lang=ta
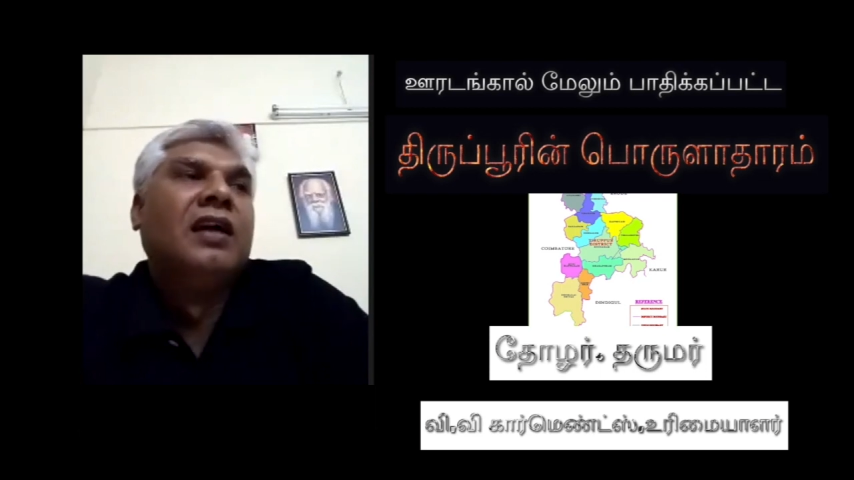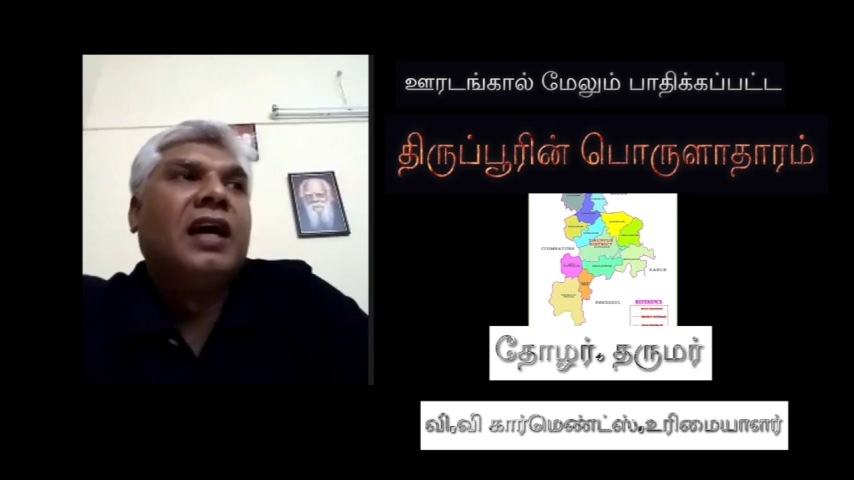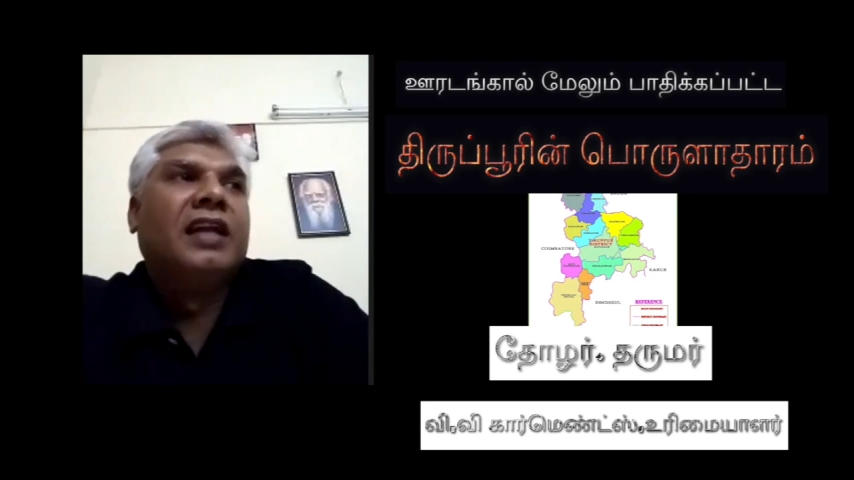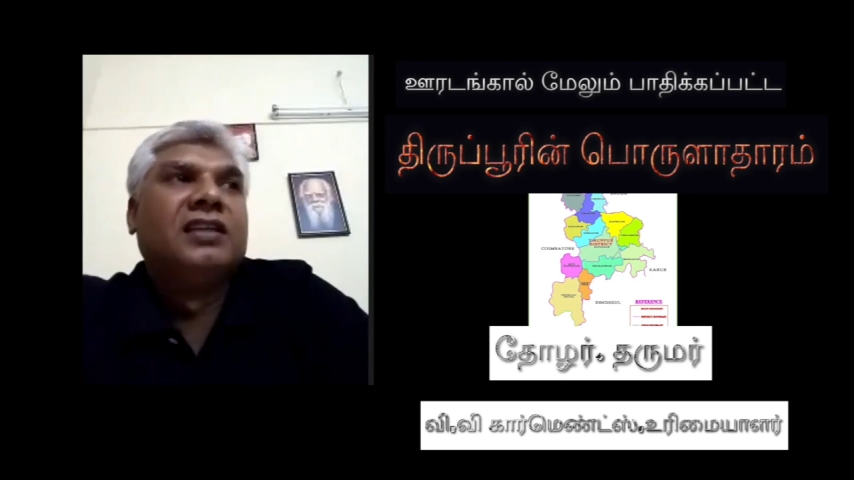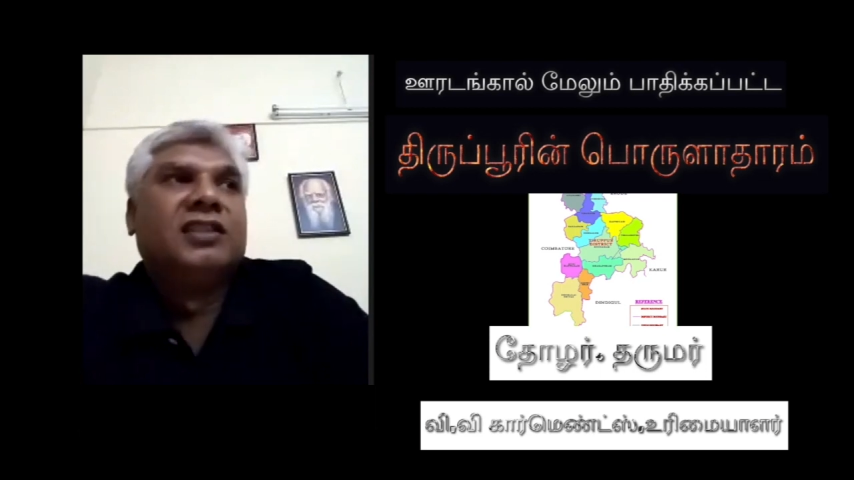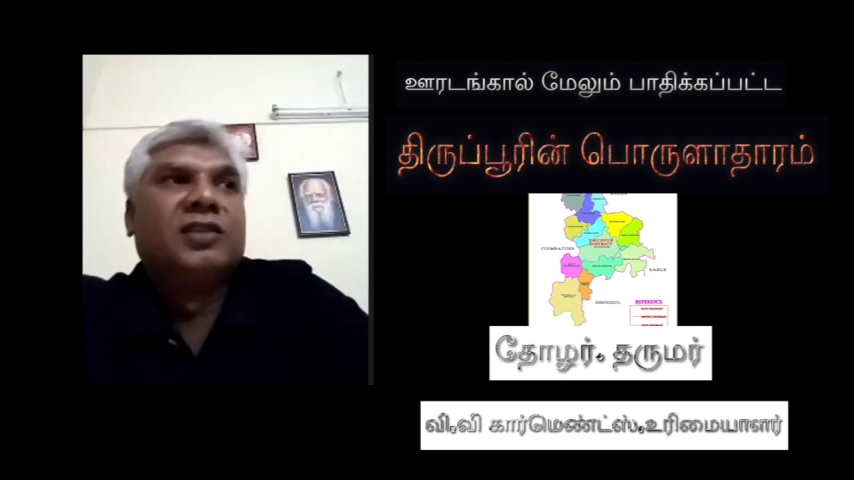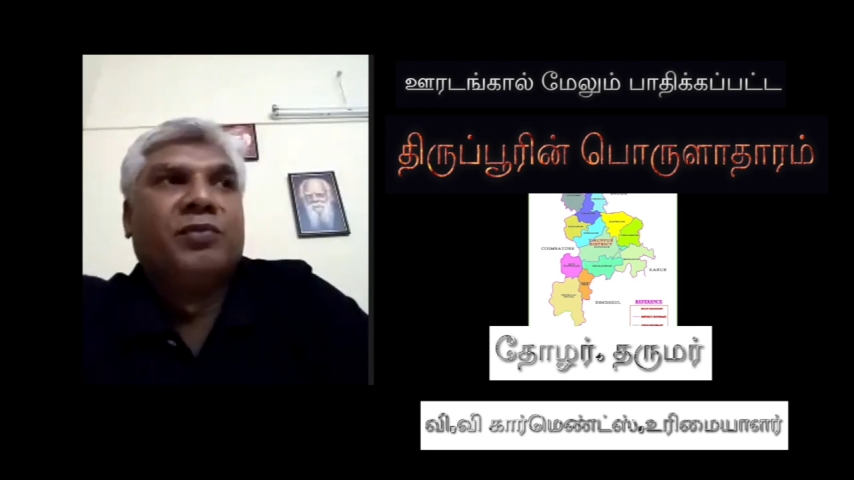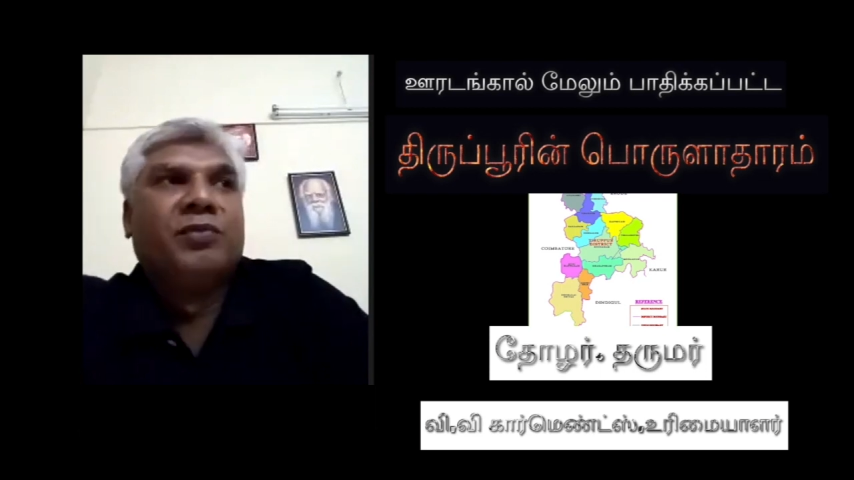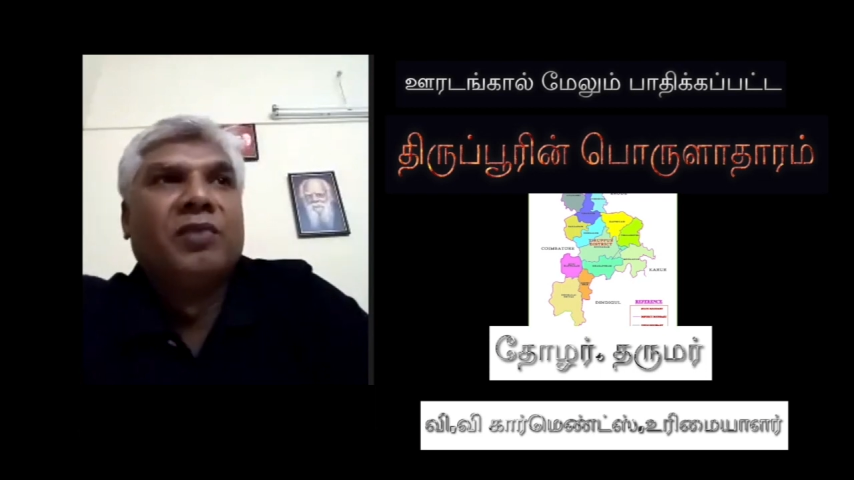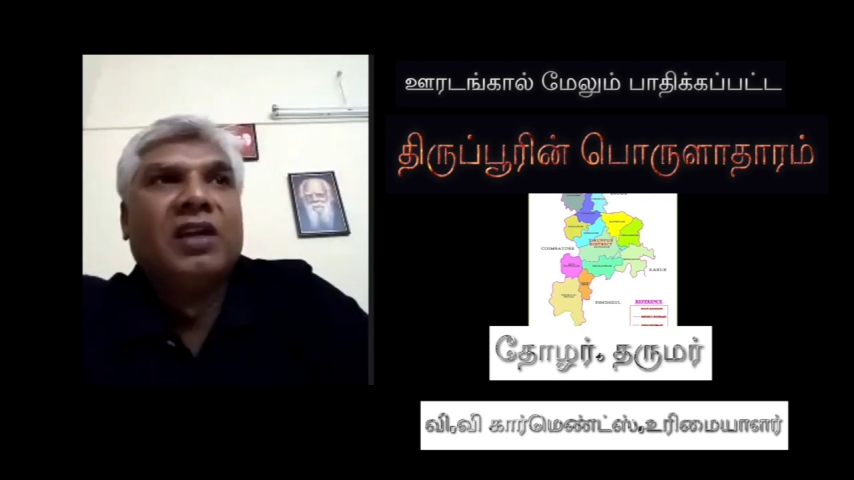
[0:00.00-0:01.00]
அது
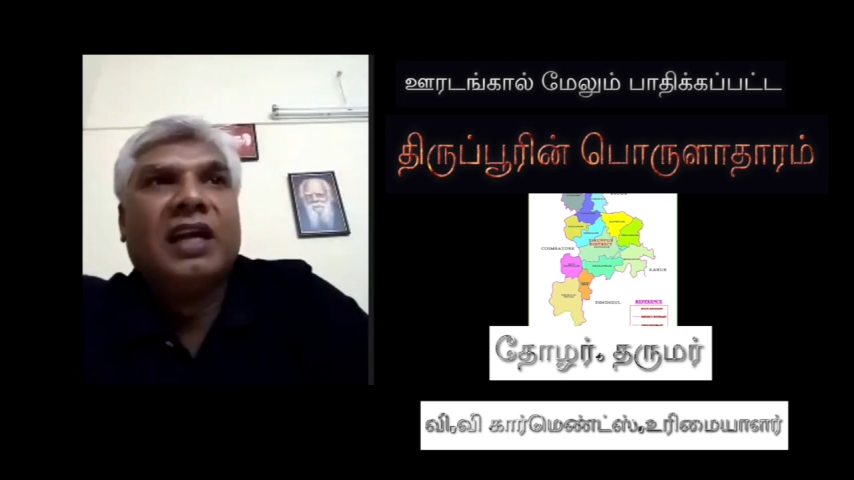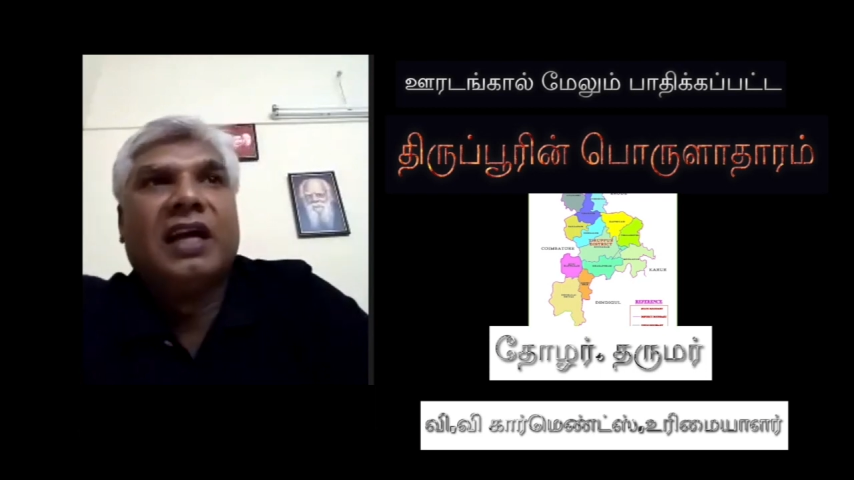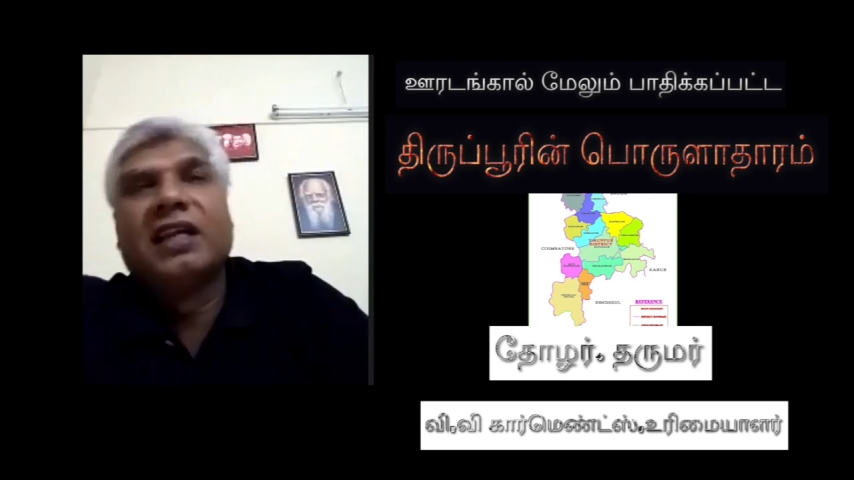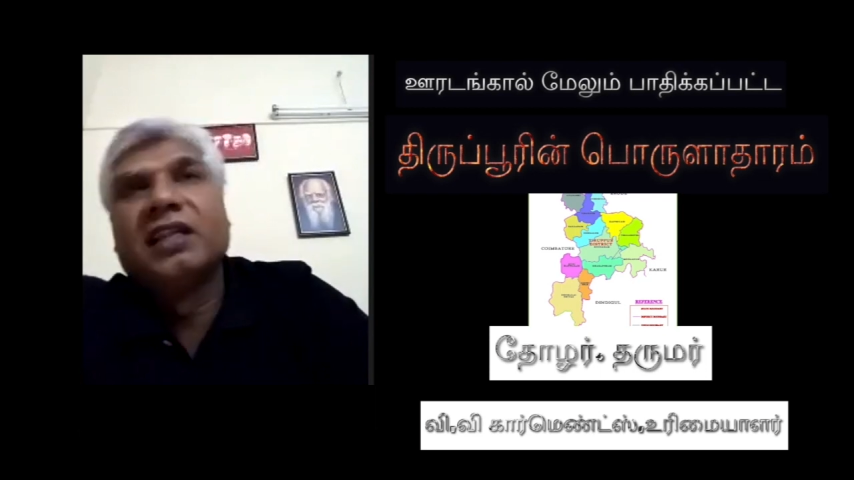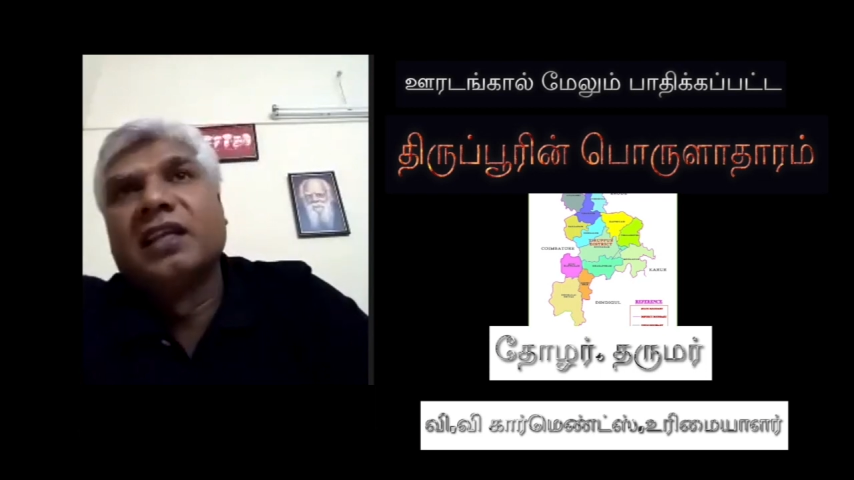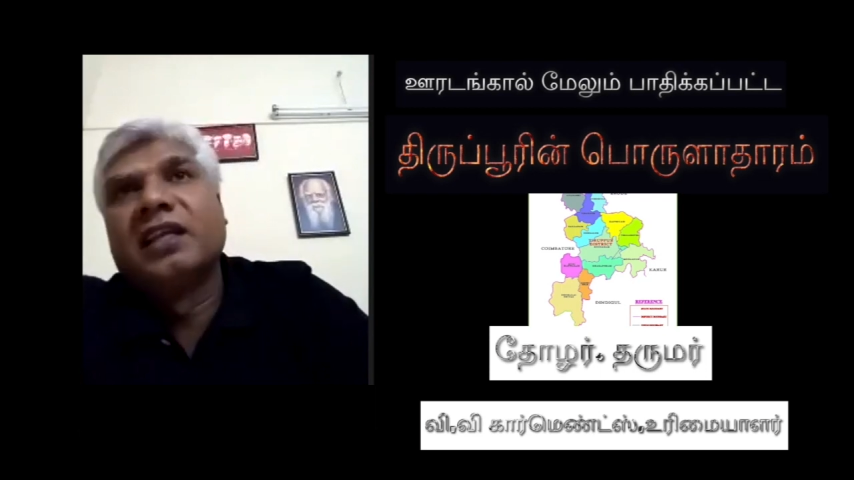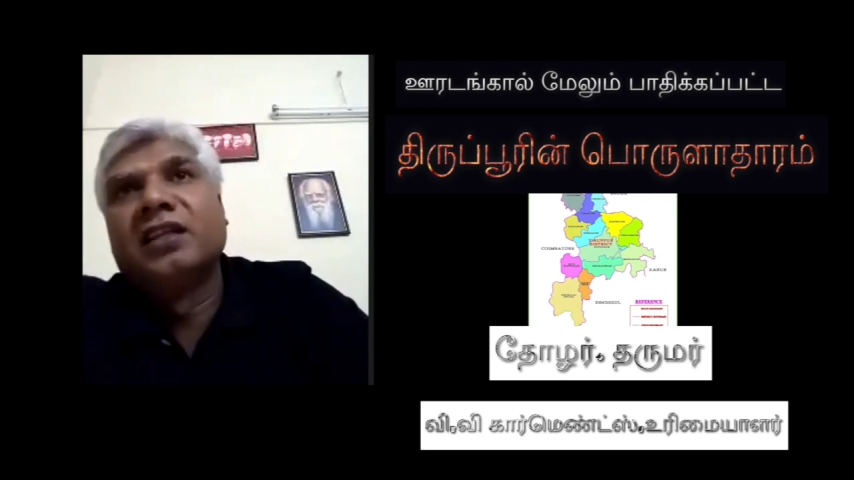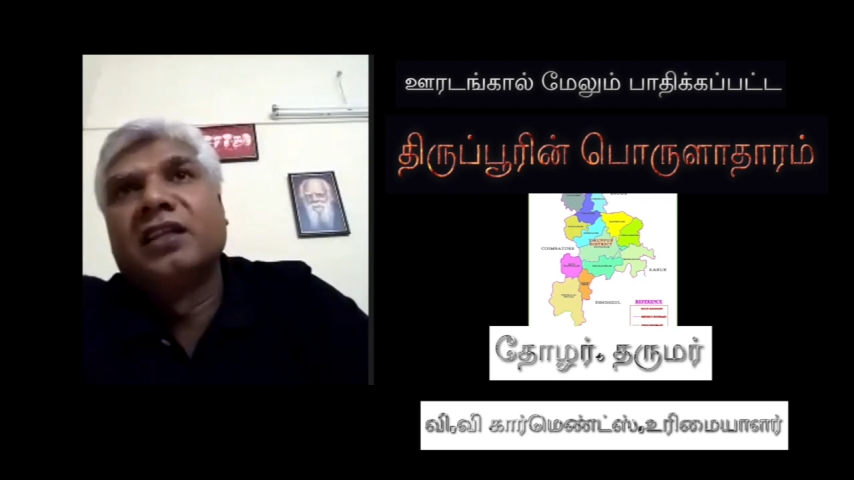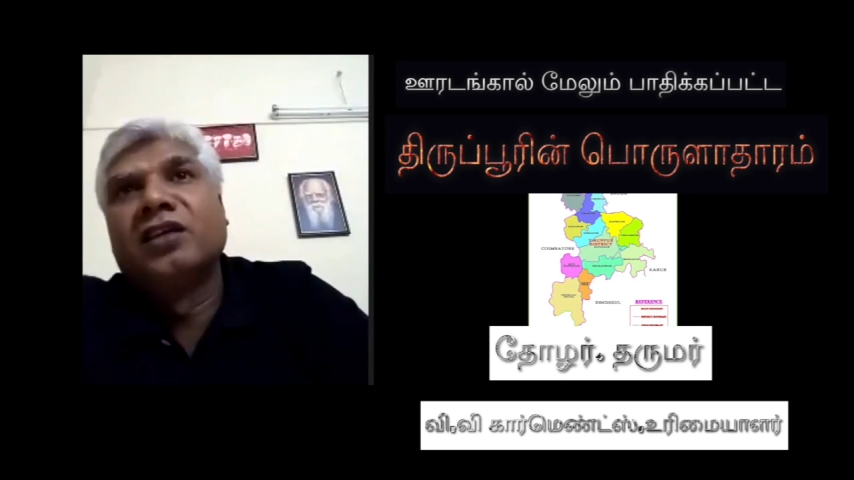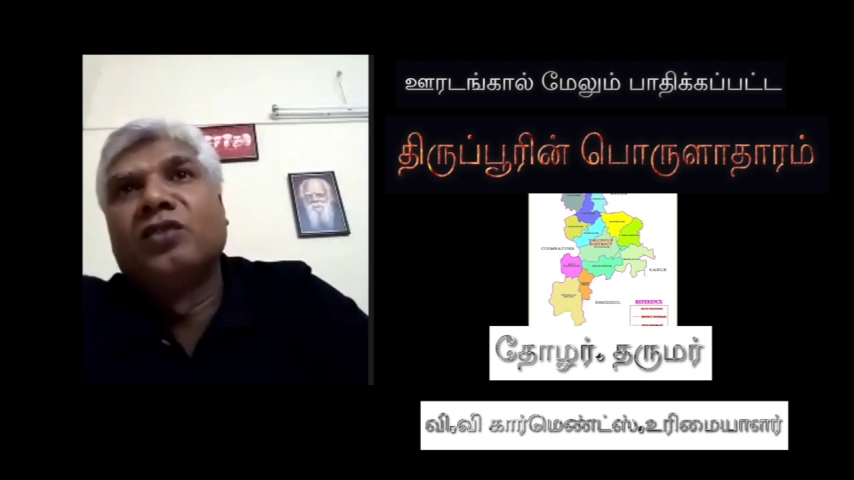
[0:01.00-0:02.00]
சிப்பிங் பில் ஆனதுல
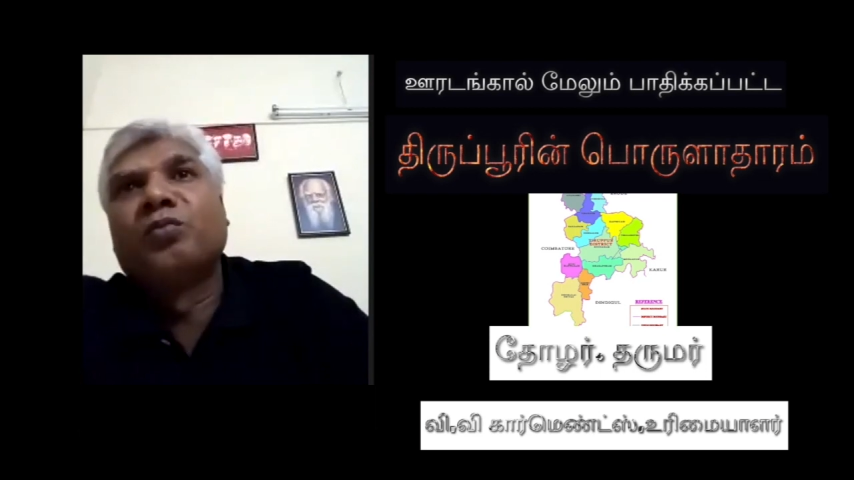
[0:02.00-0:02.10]
இருந்து